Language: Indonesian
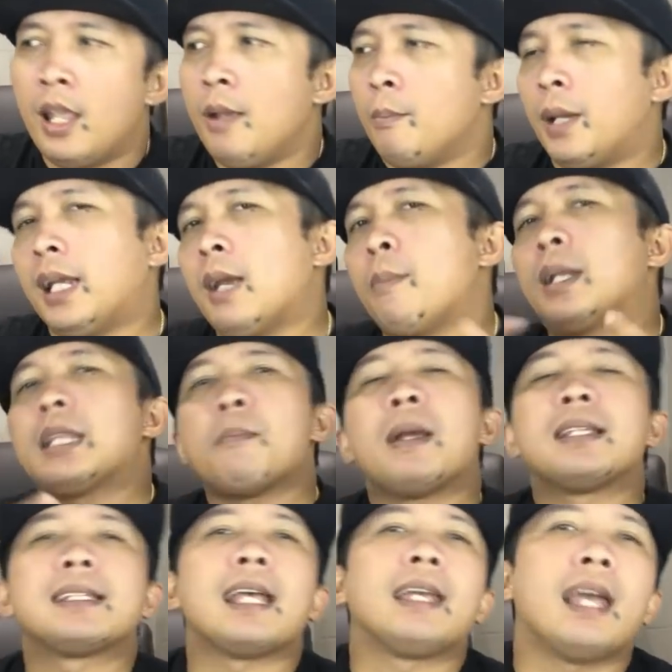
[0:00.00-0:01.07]
Mereka
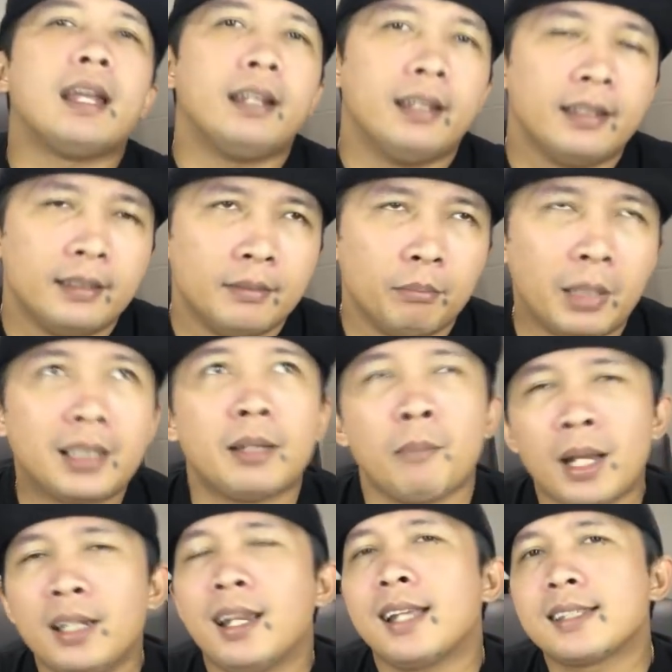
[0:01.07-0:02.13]
berteman saya,
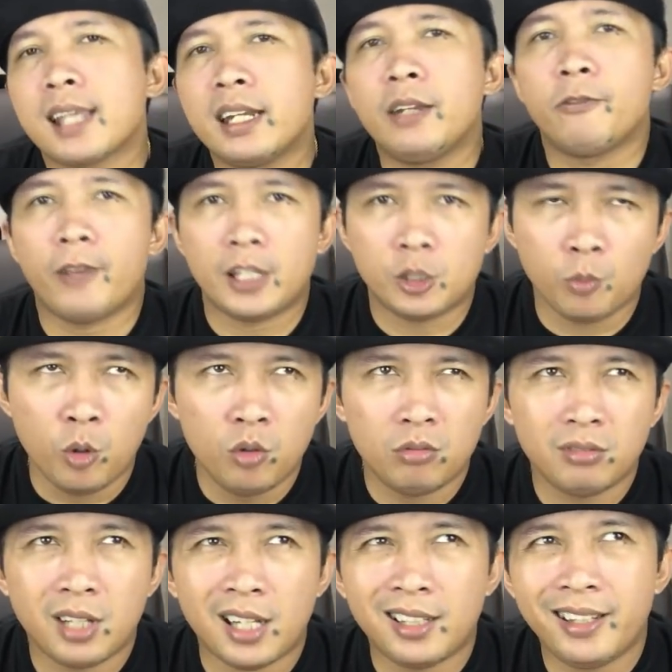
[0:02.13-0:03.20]
berteman dengan saya di Facebook
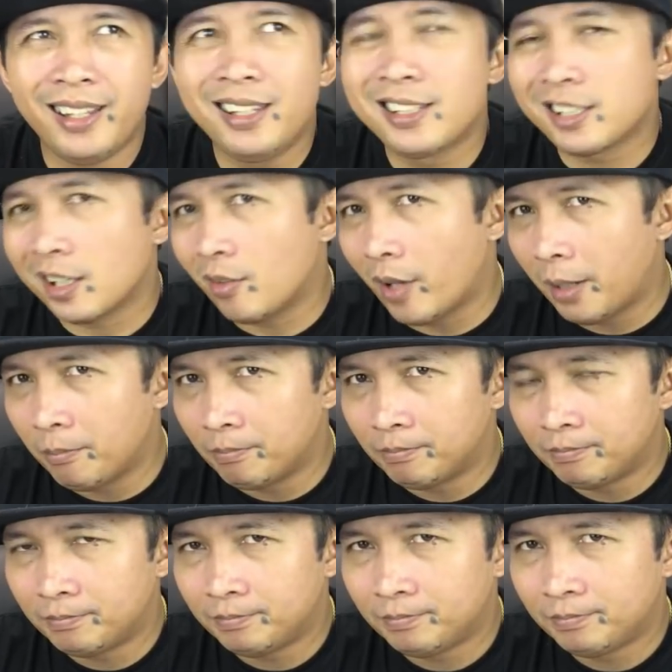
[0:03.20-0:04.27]
dan di Instagram.
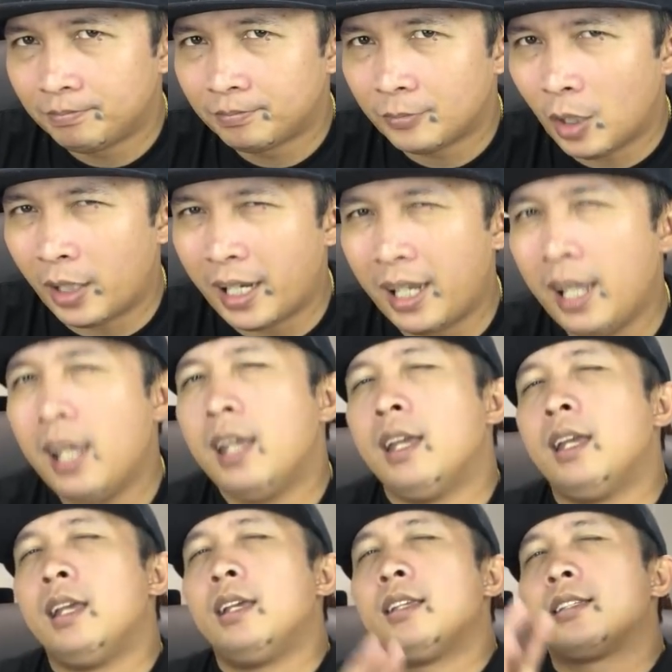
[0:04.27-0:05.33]
Oke? Okay?
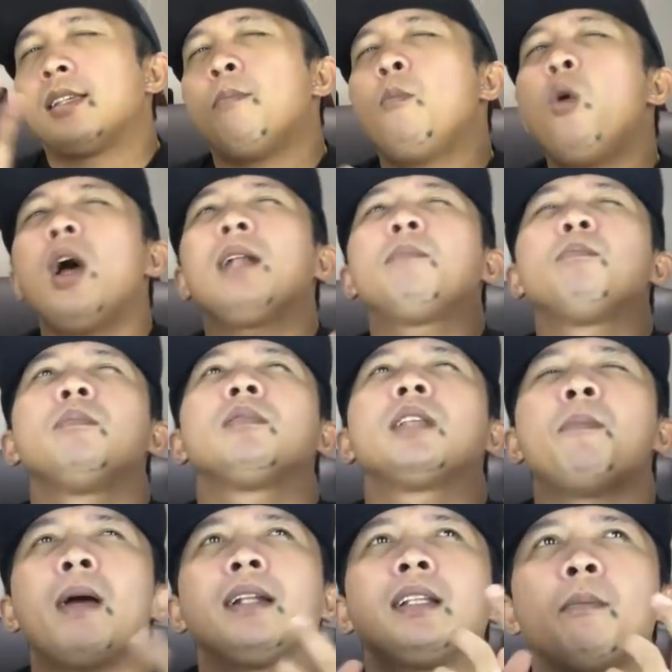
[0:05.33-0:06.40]
Semua
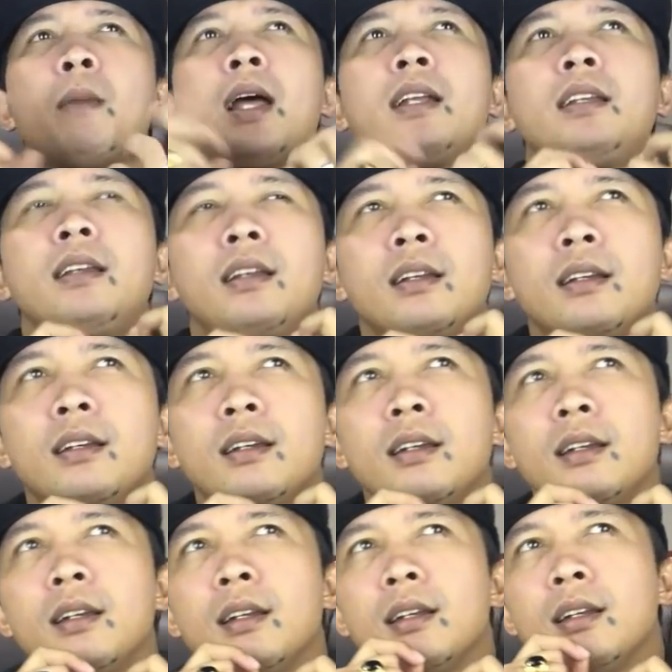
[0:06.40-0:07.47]
teman-teman
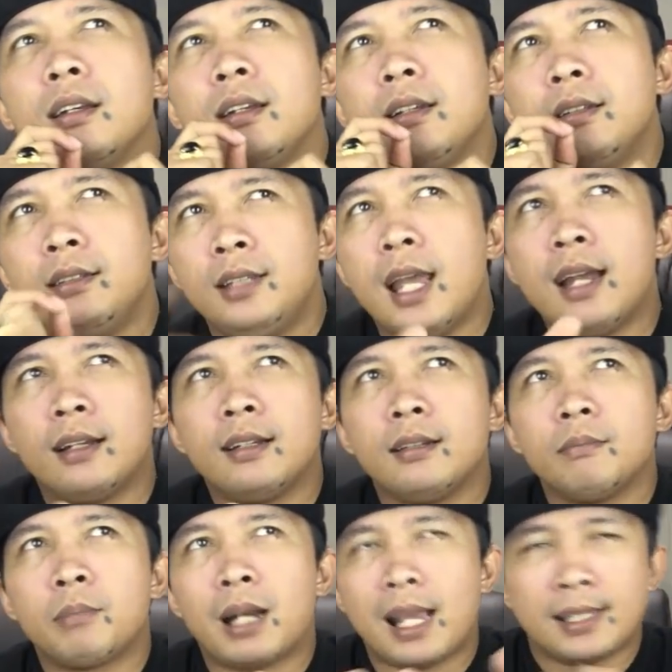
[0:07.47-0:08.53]
yang
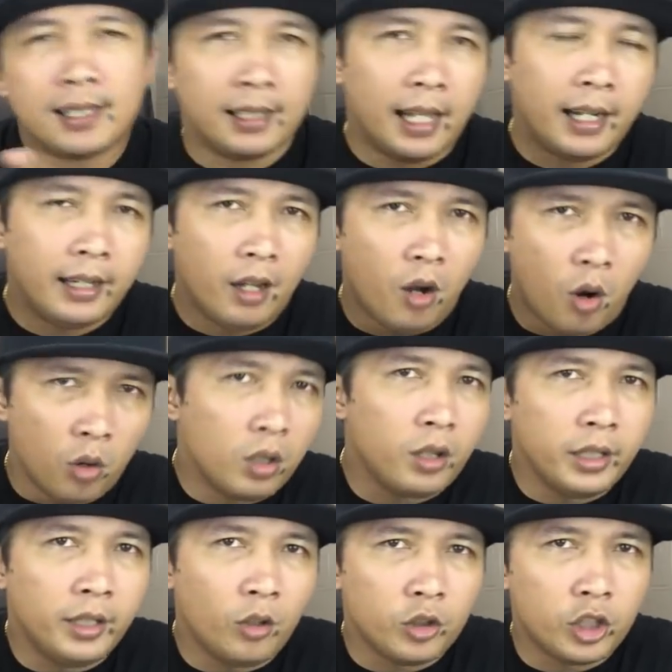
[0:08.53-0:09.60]
berasal dari Oke
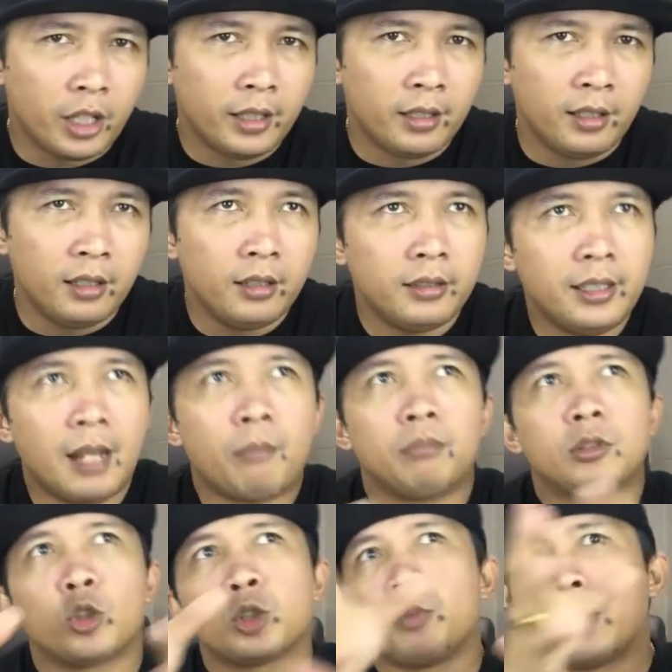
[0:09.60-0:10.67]
Indo Channel yang
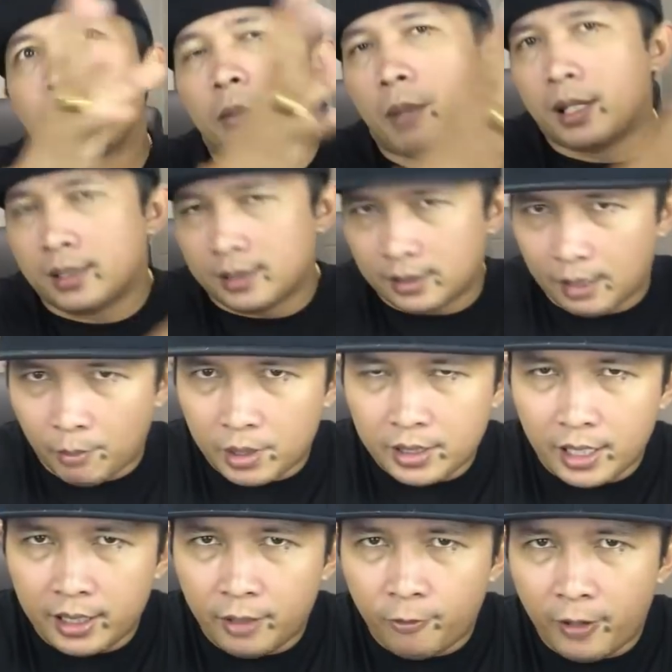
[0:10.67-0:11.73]
terus berteman sama
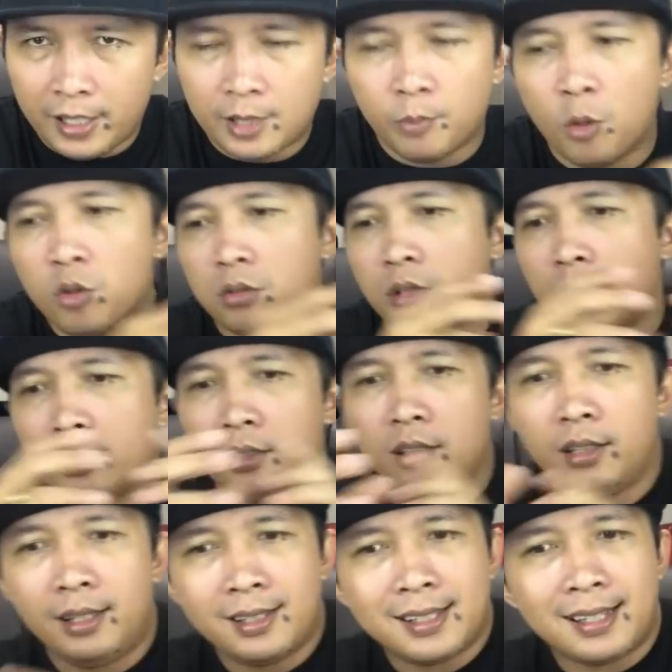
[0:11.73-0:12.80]
saya di Facebook dan di
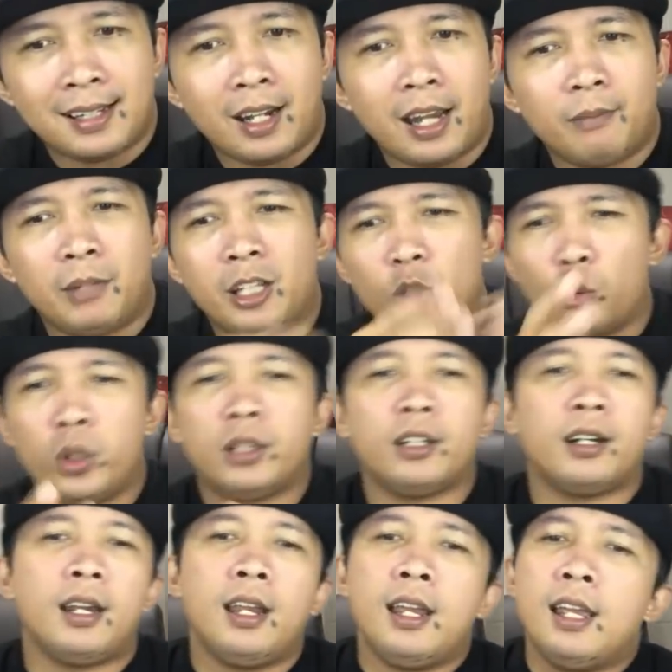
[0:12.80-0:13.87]
Instagram, di
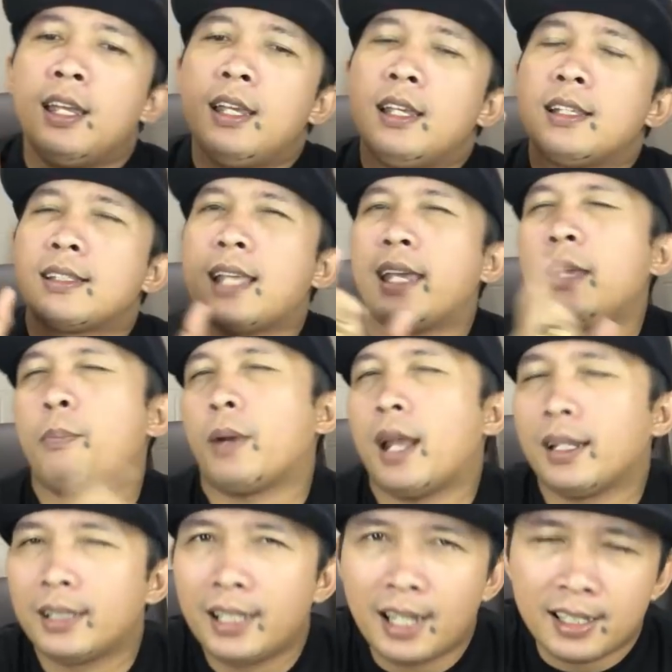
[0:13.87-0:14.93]
Twitter, saya
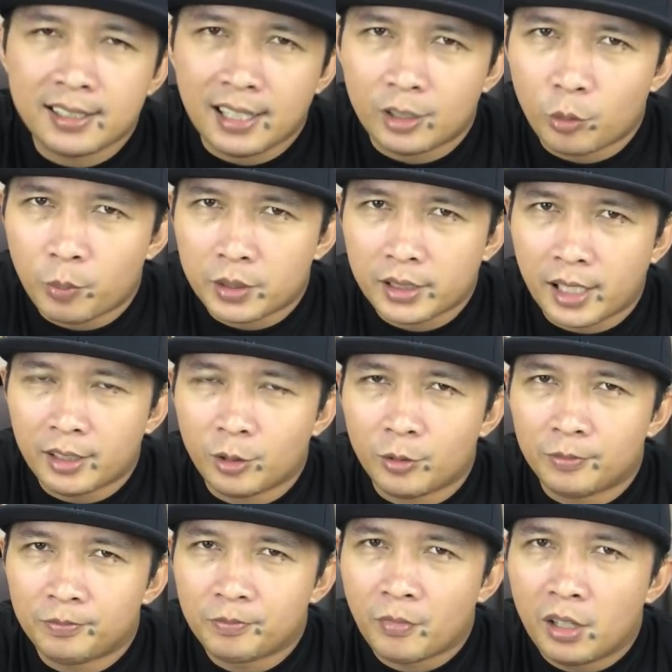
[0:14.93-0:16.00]
perhatikan satu persatu.
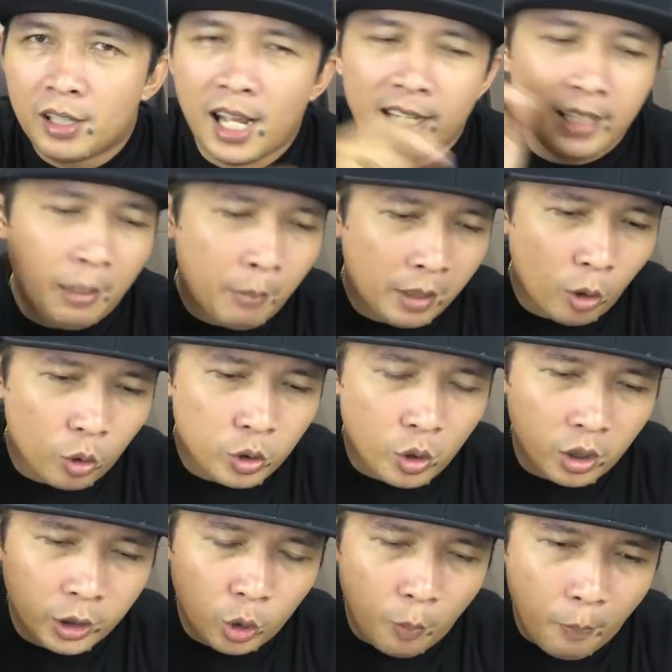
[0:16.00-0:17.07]
Dan yang
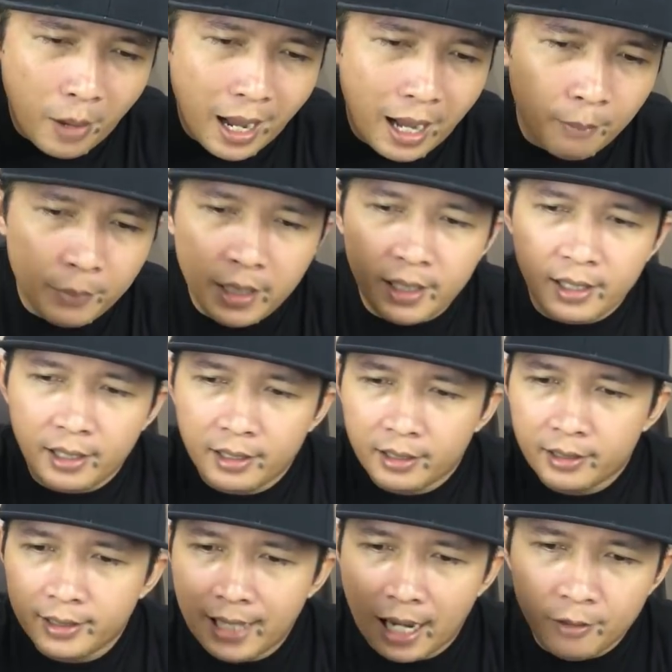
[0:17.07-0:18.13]
menonjol itu Pak Amir
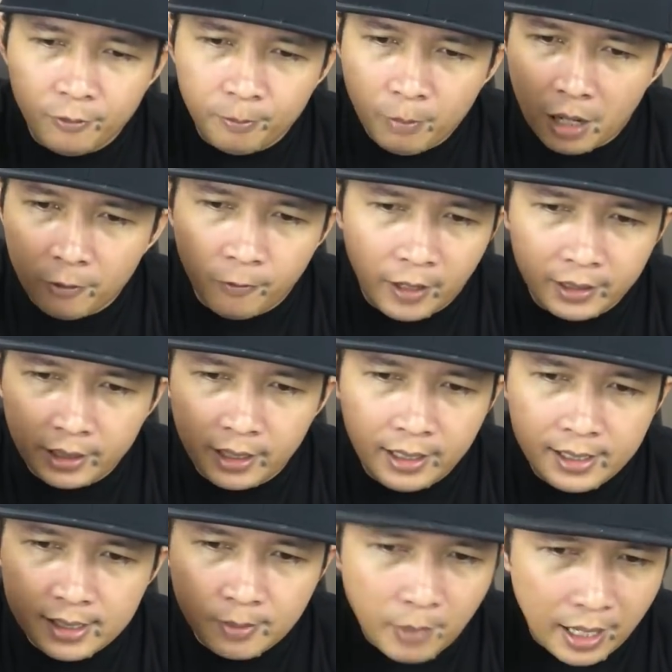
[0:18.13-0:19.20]
dan Mbak
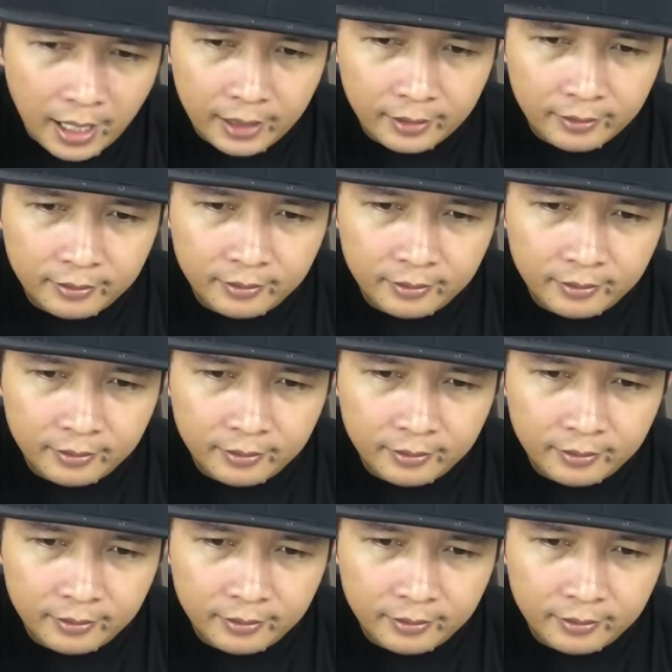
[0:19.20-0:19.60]
Fatini Semangat.